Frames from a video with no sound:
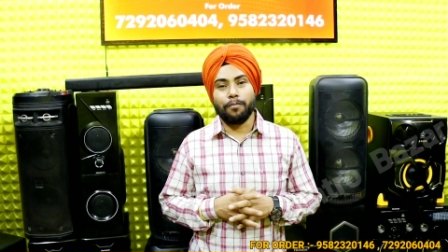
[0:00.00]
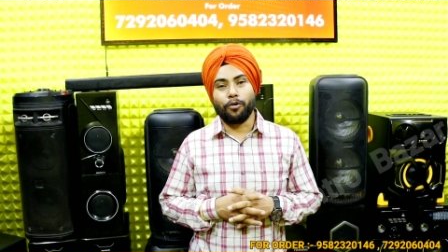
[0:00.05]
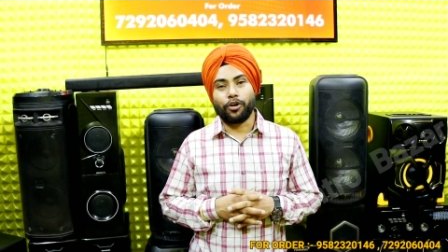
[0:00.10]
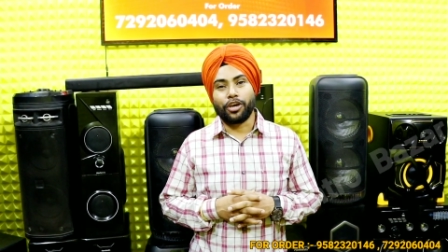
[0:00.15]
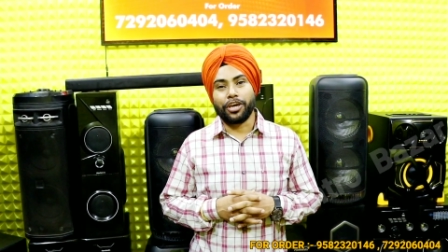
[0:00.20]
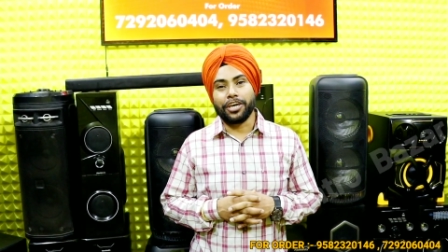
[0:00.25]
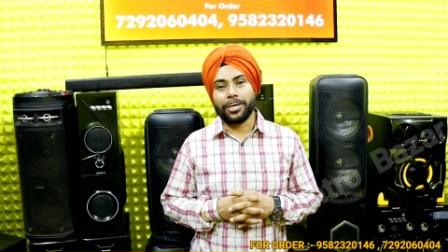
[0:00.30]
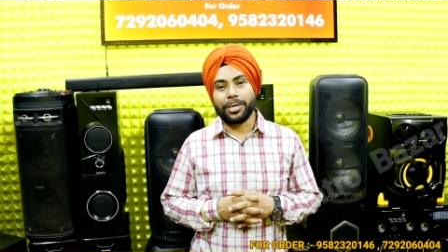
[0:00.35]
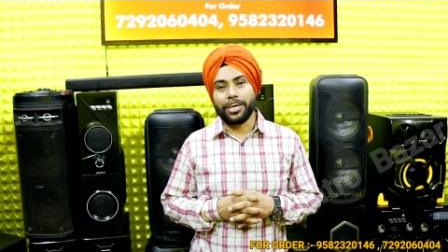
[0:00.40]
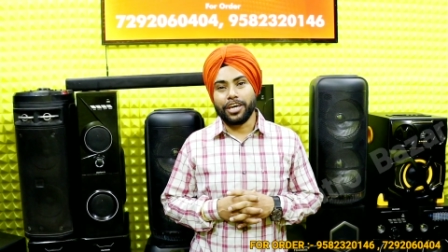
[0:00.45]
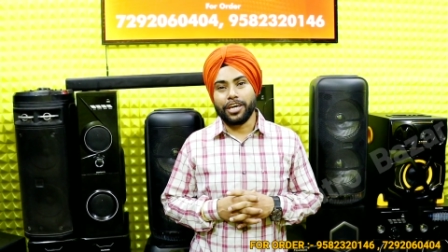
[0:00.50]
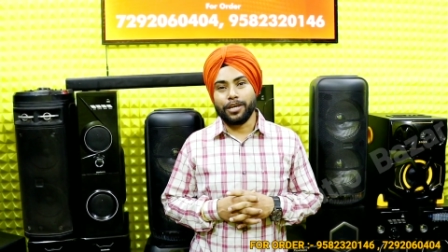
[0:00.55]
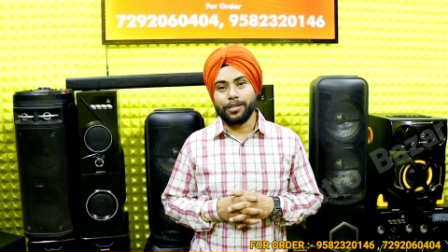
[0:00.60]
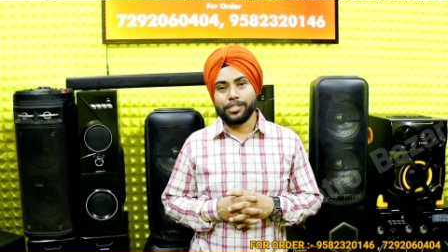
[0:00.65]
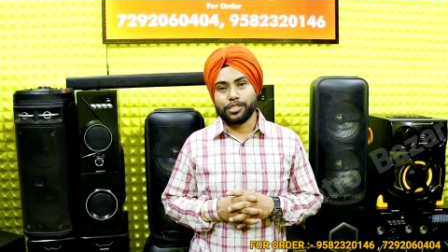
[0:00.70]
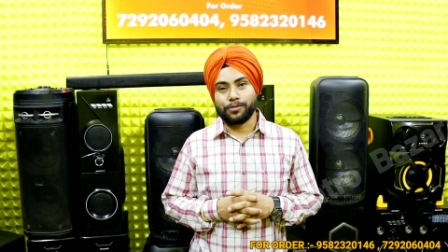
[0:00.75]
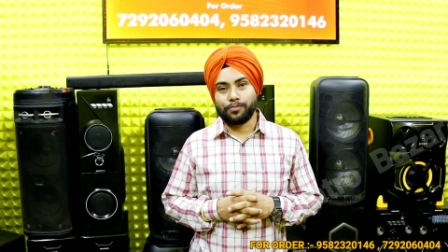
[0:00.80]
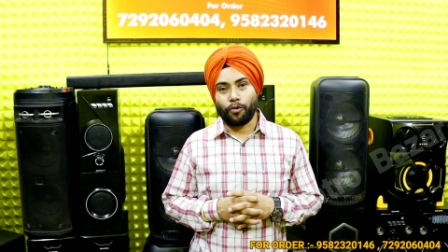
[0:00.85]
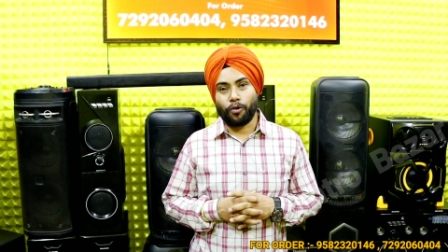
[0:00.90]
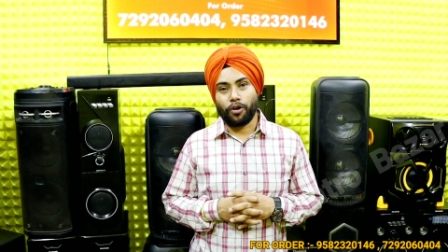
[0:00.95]
बुकिंग की
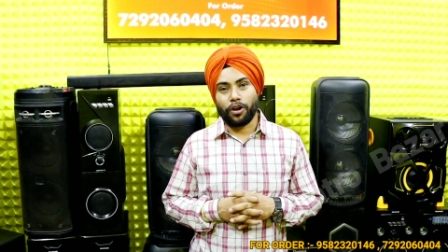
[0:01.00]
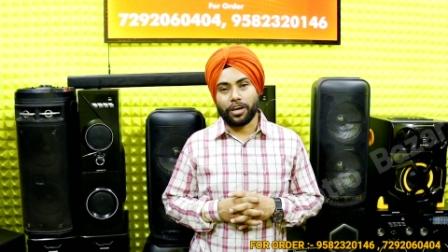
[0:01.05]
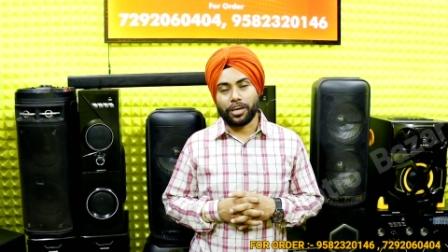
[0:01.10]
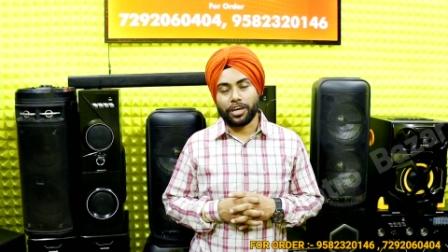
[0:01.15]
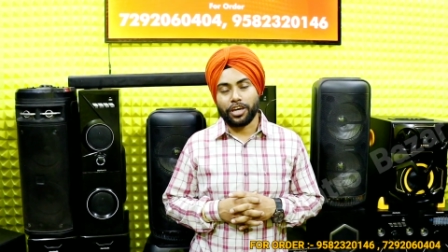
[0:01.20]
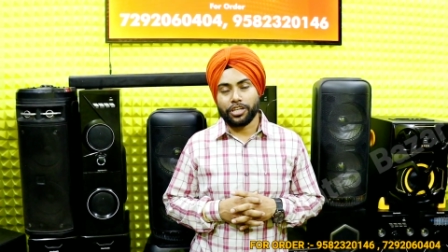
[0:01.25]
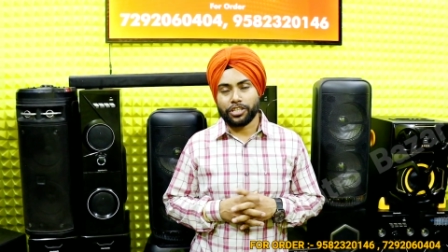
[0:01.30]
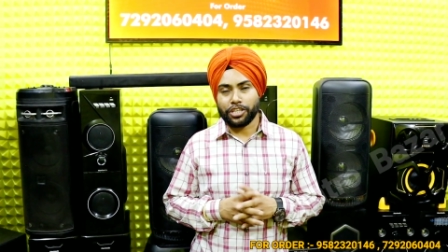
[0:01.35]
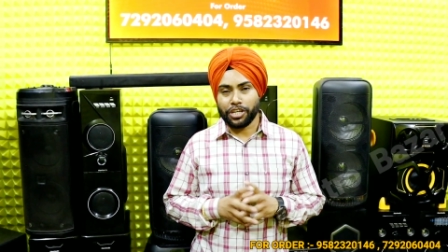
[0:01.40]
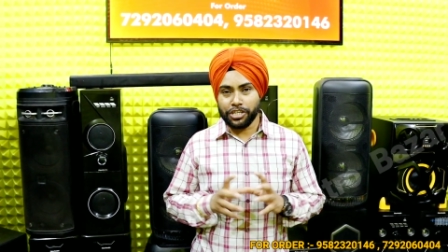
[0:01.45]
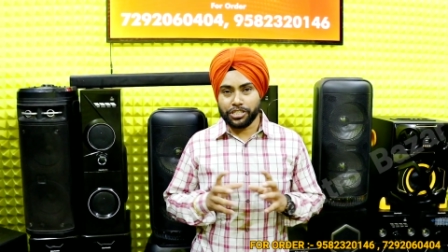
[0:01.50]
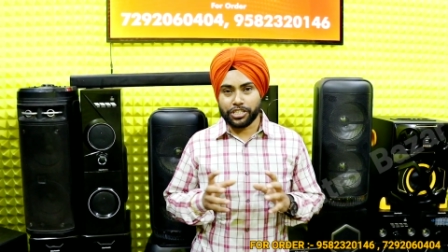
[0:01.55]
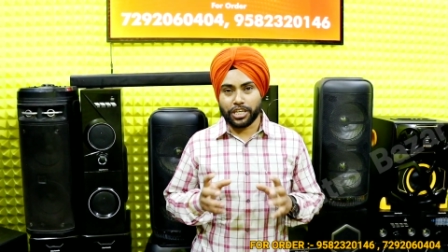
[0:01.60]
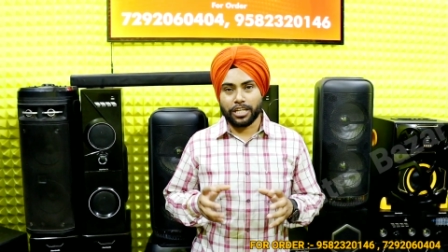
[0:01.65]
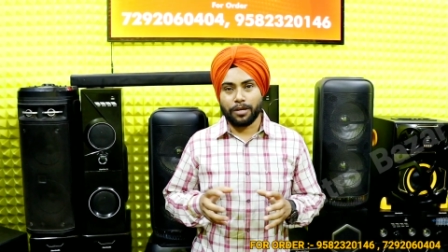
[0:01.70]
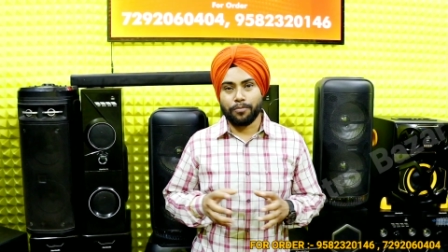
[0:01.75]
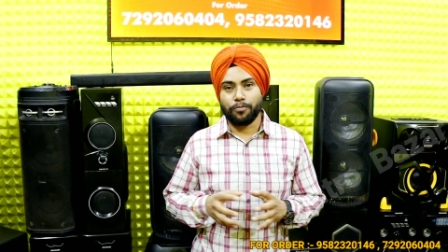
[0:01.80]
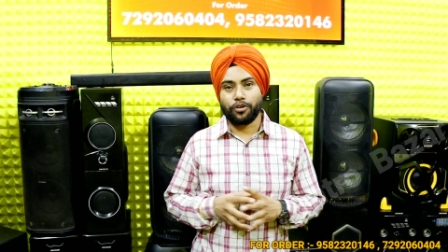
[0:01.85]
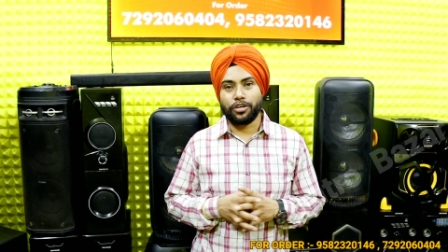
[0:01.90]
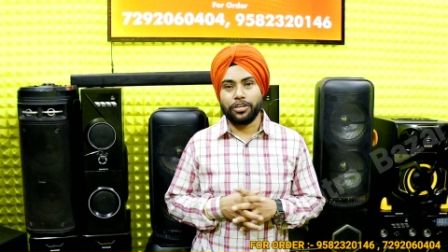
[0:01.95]
इस प्रोडक्ट की इतनी
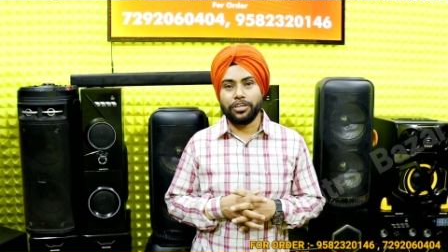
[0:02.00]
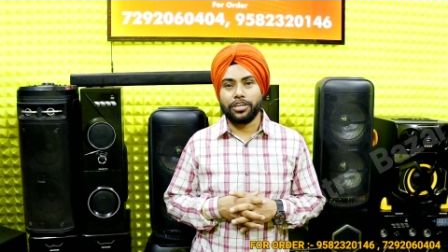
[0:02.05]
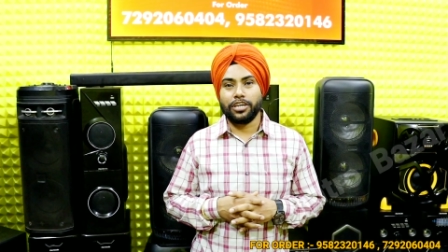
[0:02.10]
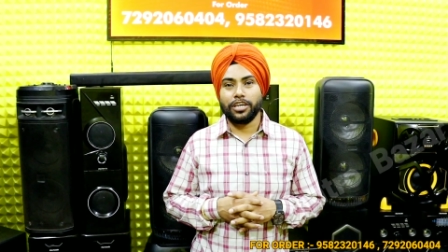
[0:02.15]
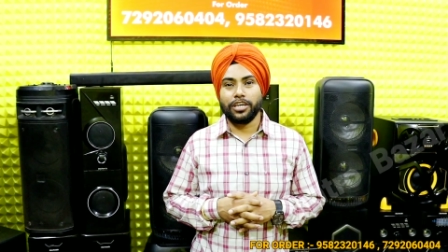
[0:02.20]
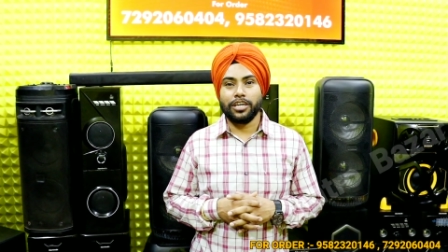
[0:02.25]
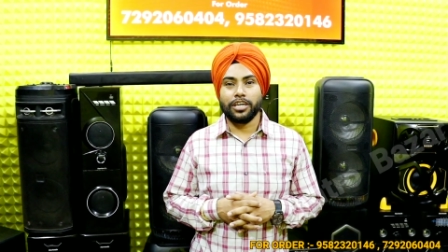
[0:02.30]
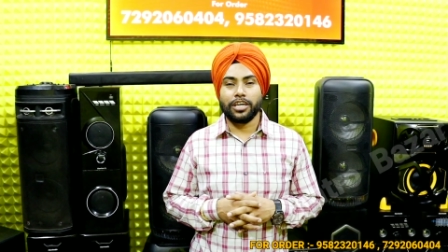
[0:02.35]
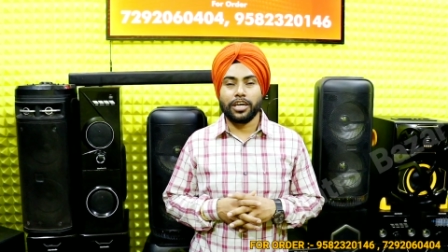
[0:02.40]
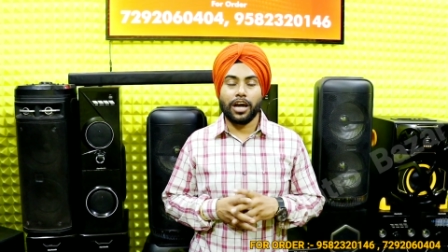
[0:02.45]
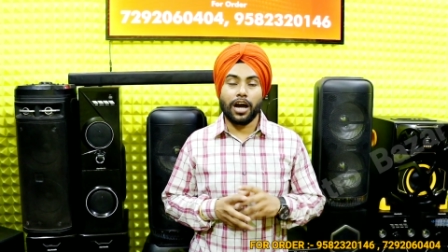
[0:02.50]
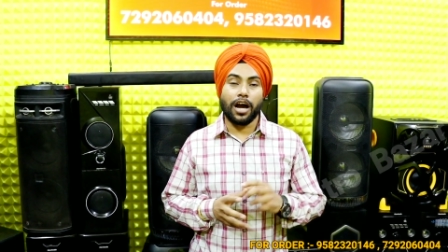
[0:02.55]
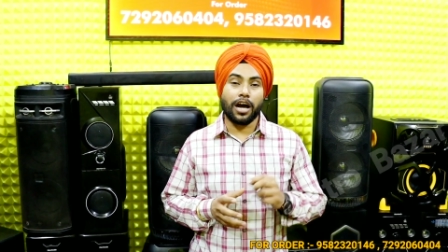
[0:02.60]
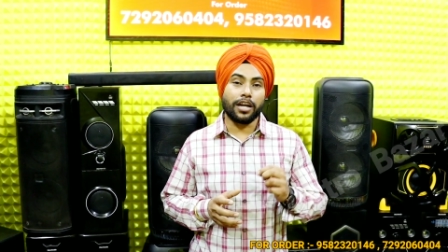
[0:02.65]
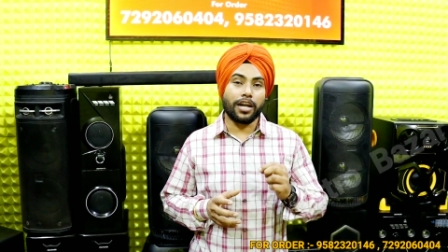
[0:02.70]
ज़्यादा बुकिंग की कि